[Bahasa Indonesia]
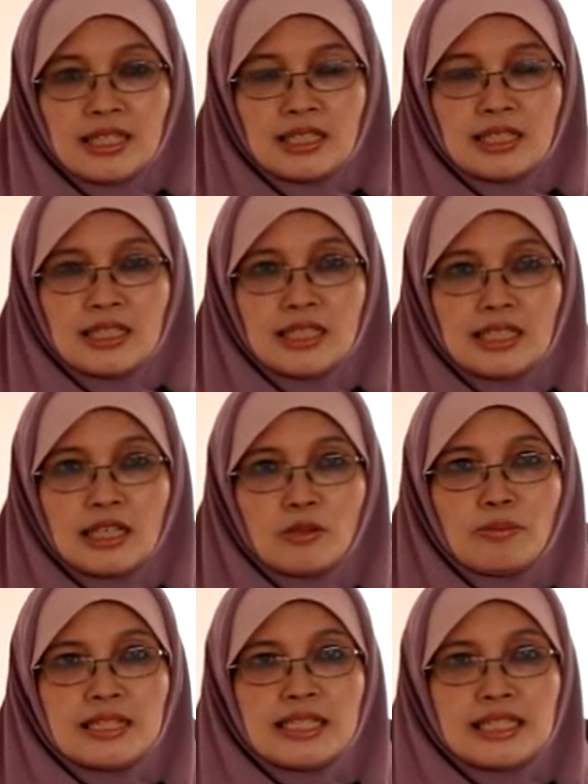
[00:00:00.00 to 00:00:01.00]
jadi
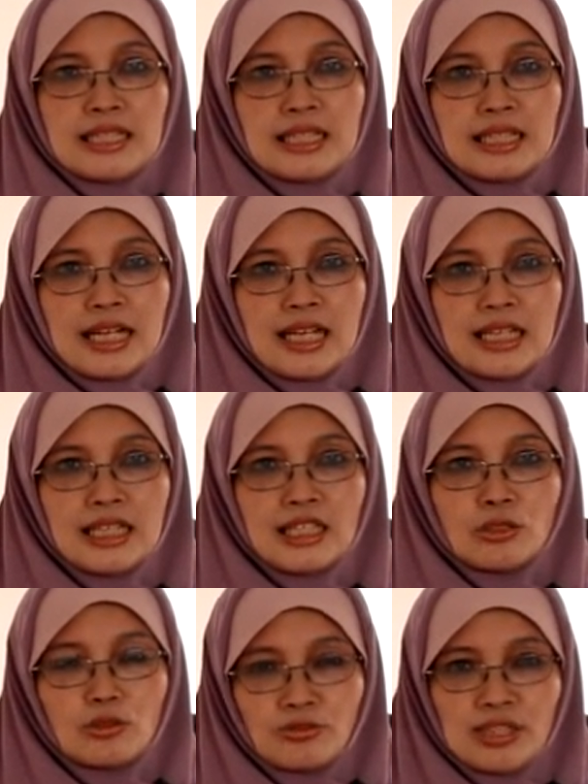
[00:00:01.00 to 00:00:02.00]
kalau
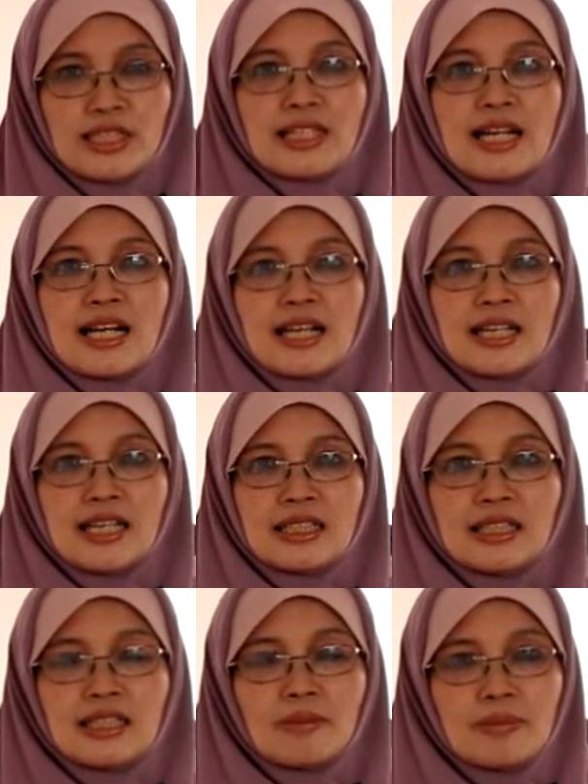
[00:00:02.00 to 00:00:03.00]
mencintai itu fitrah ya
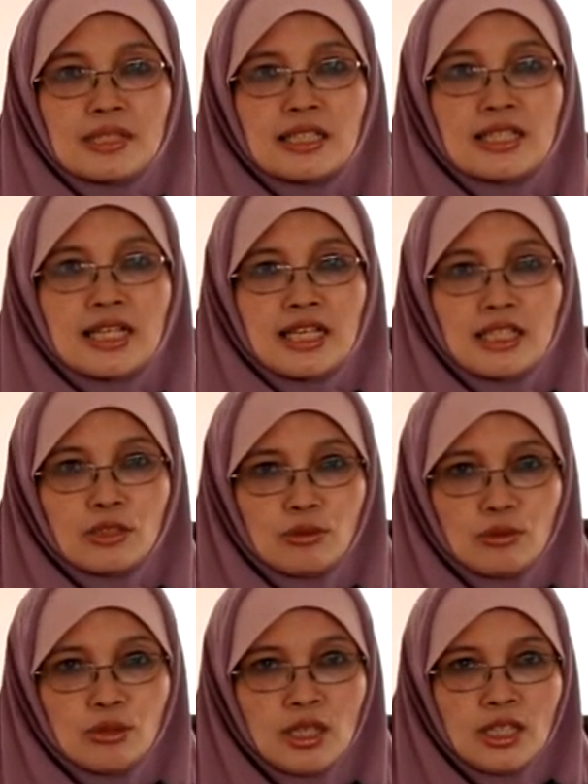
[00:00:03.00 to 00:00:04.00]
tetapi setelah
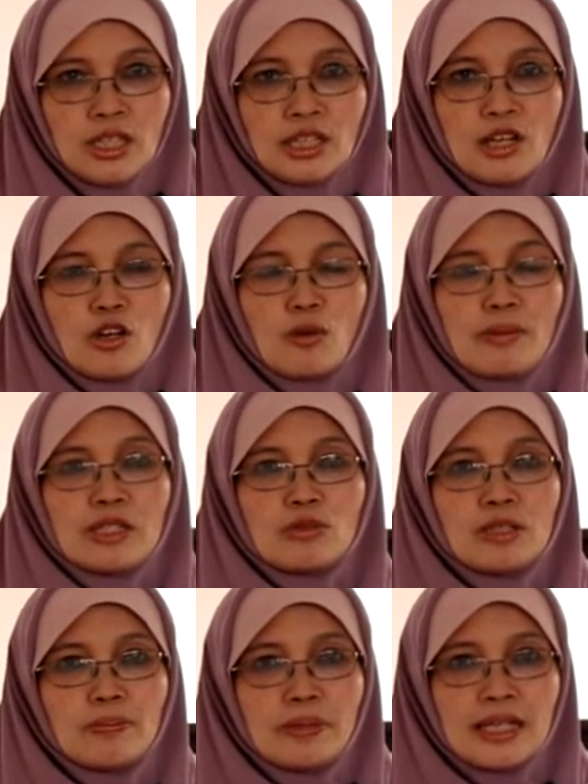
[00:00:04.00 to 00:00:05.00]
itu kalau
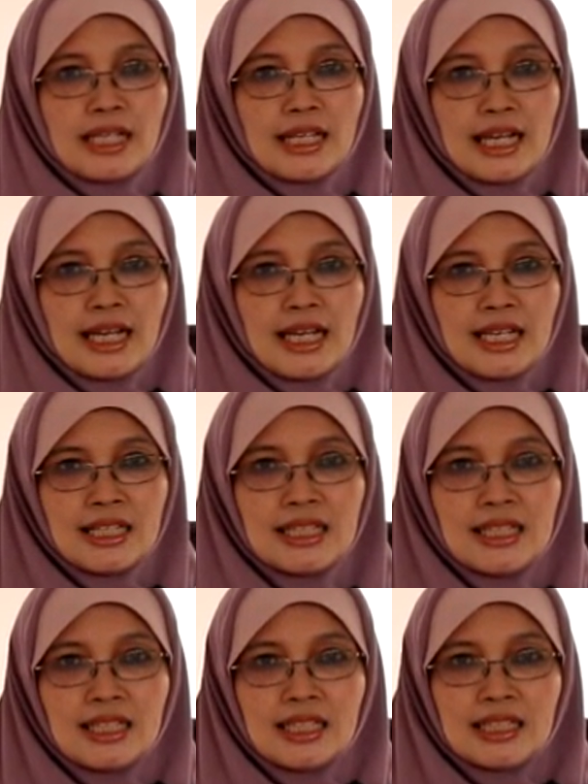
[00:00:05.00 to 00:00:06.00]
masuk ke pernikahan
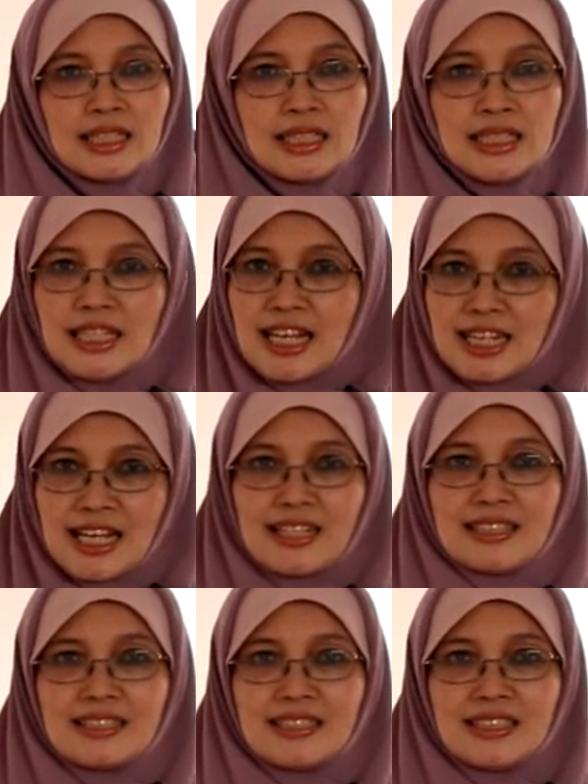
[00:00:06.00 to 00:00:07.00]
dilarang
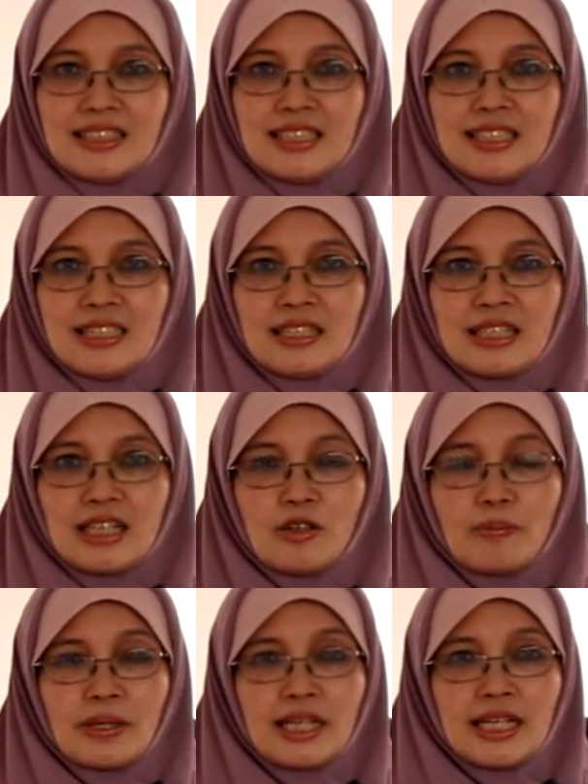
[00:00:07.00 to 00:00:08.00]
jadi
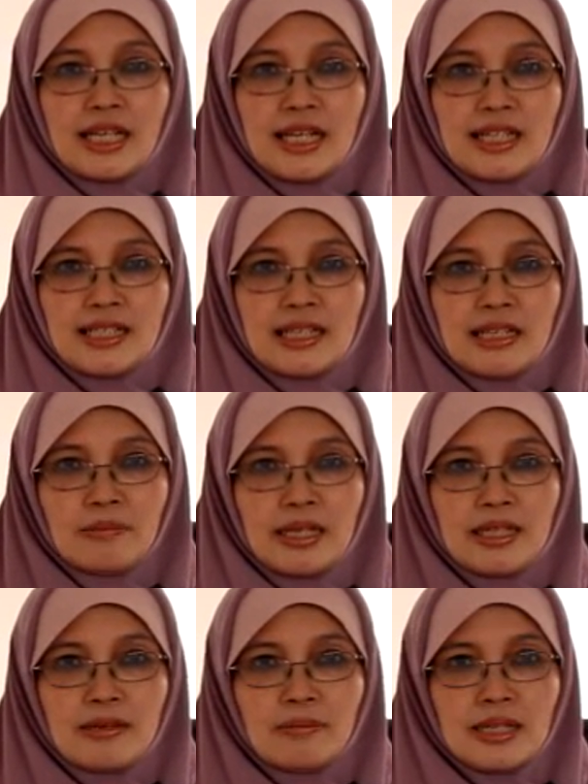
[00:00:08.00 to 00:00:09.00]
kalau pernikahan dalam
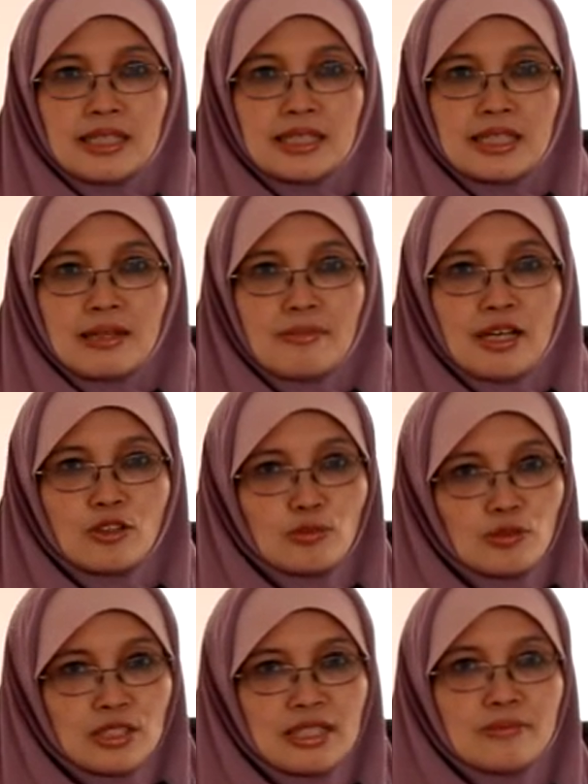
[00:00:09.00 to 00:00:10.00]
agama Islam
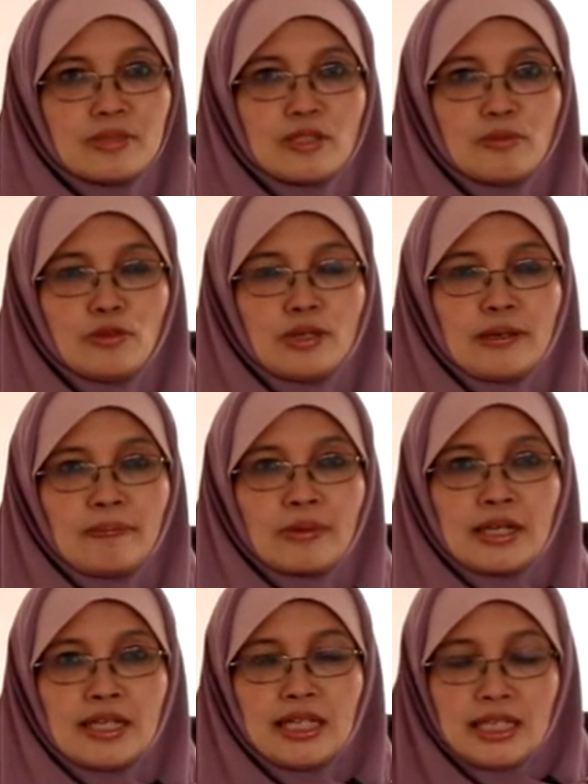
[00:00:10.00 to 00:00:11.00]
harus muslim semua
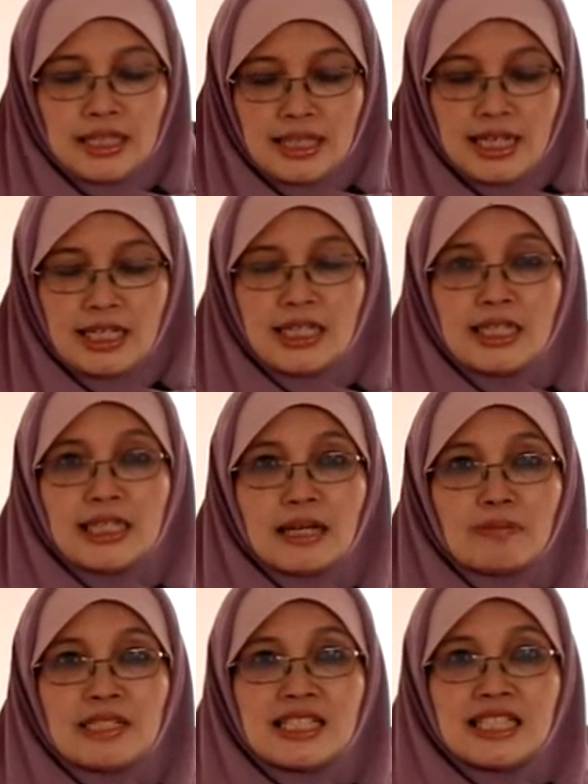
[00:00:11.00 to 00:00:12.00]
Nah ini
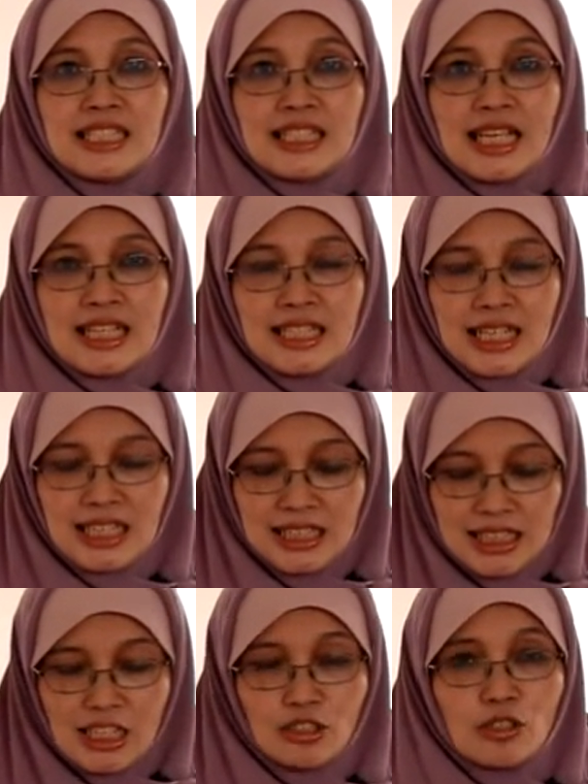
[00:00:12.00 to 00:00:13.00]
yang mencintainya
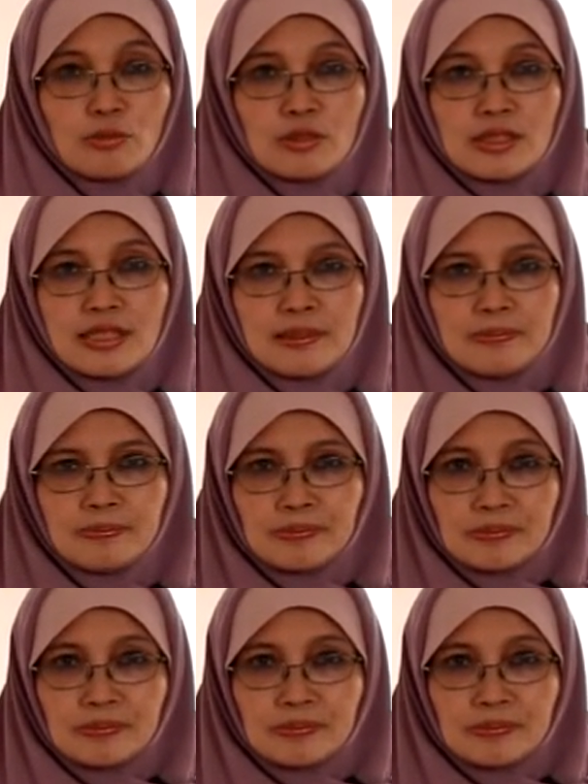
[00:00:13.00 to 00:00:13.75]
ini yang non muslim